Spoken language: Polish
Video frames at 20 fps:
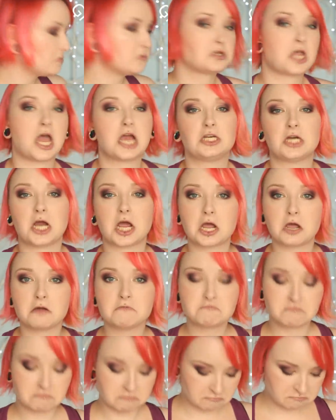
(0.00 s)
smuteczek.
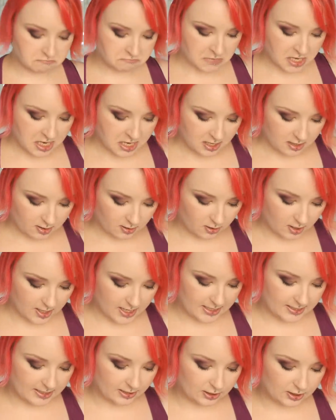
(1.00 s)

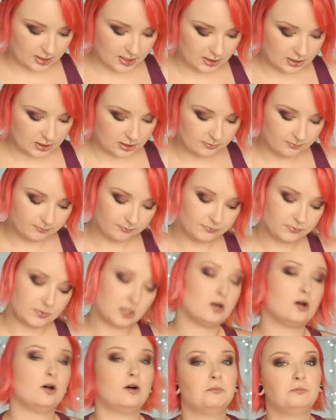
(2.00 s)
Kolejna rzecz
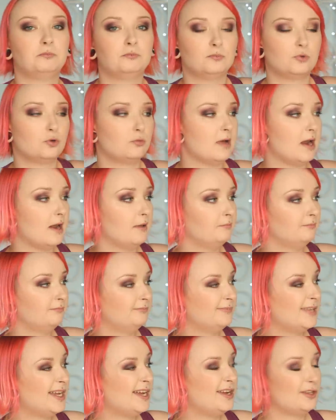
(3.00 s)
to bubel,
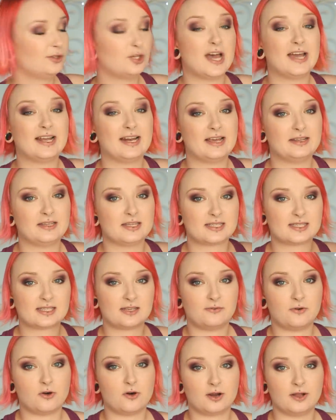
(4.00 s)
to eyeliner z
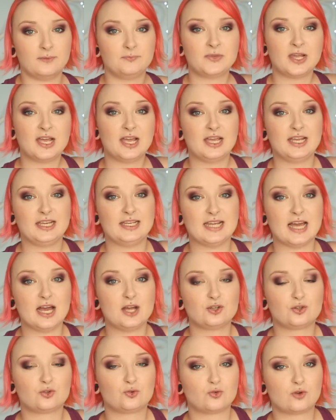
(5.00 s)
Sephory.
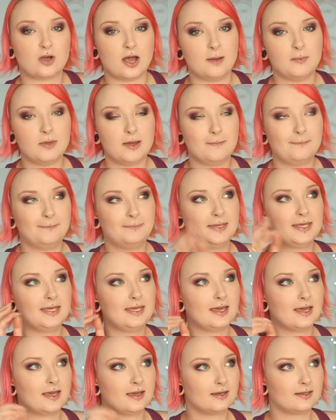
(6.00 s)
Ja szukam
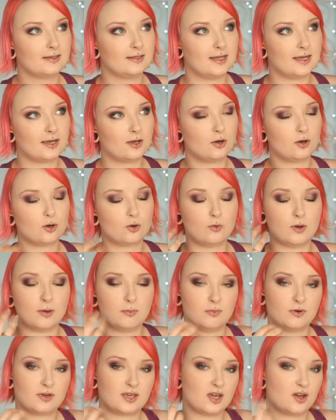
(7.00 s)
pięknego,
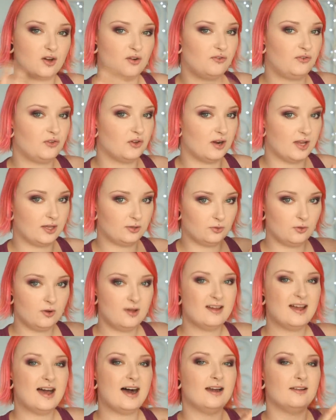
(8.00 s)
głębokiego fioletu,
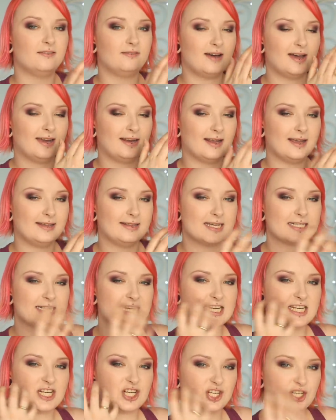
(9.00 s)
ale w
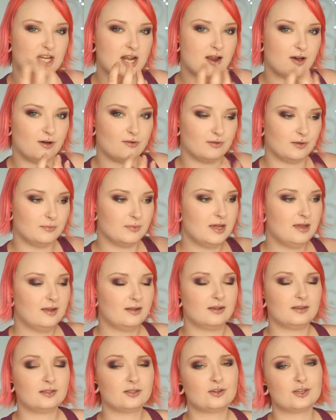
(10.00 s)
eyelinerze żelowym.
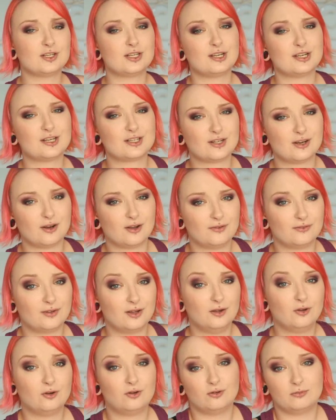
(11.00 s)
Dlatego, że ja
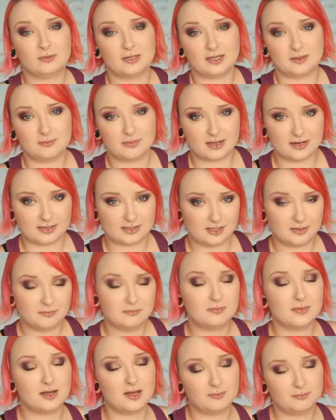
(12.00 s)
żelowe lubię najbardziej.
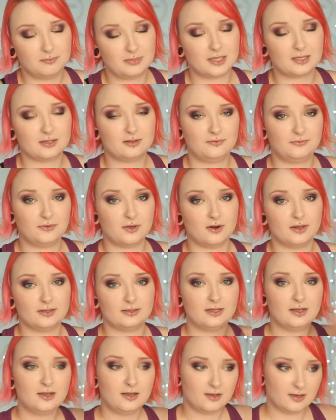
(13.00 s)
Mam piękny
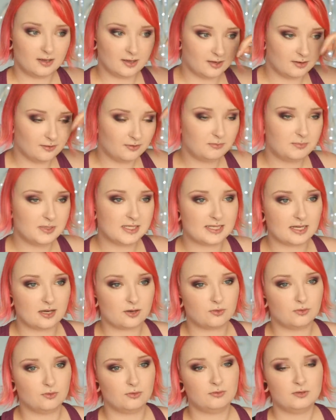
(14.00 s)
fiolet e, w
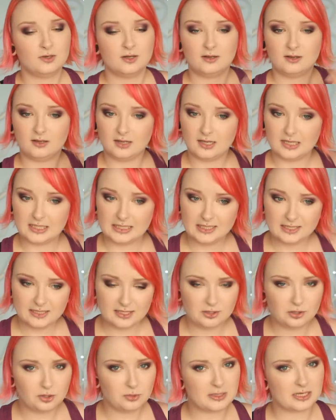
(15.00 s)
pisaku, ale
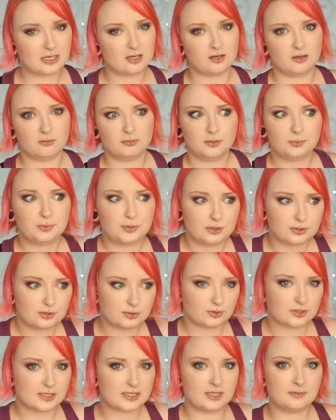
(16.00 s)
nie lubię go. Po
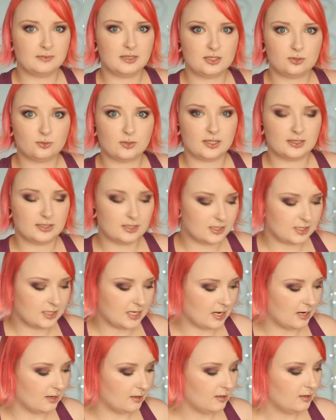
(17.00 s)
prostu chcę mieć ładny
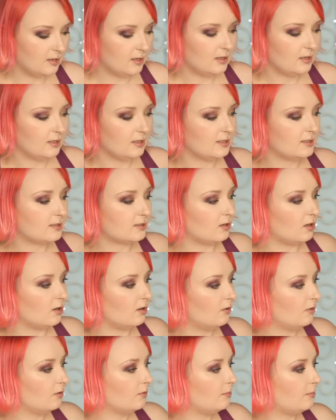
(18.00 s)
żel. I
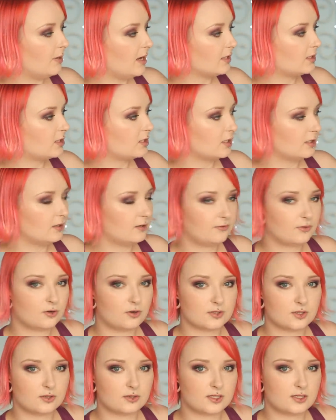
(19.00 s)
co? Patrzę,
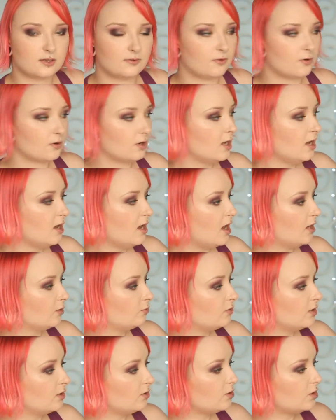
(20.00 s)
wchodzę do Sephory, a
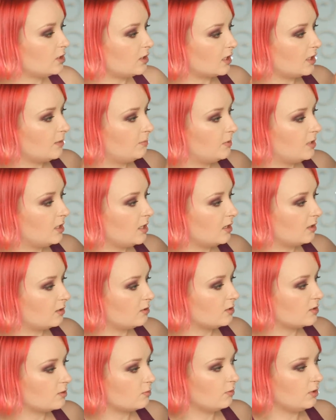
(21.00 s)
tu nie dość, że taki
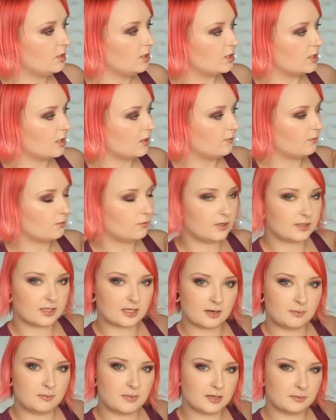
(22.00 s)
piękny słoiczek, w ogóle
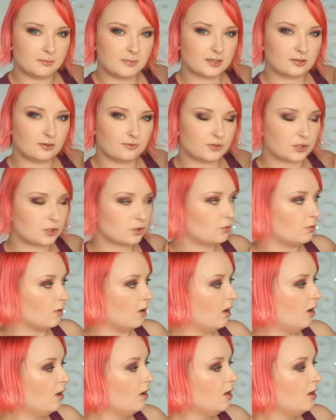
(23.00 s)
taka ma matowe
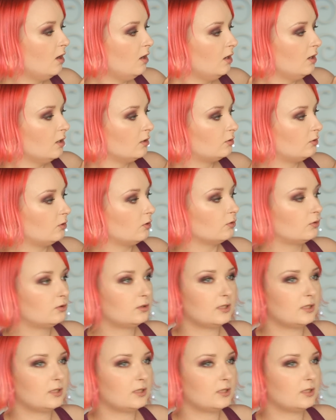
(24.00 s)
szkło, to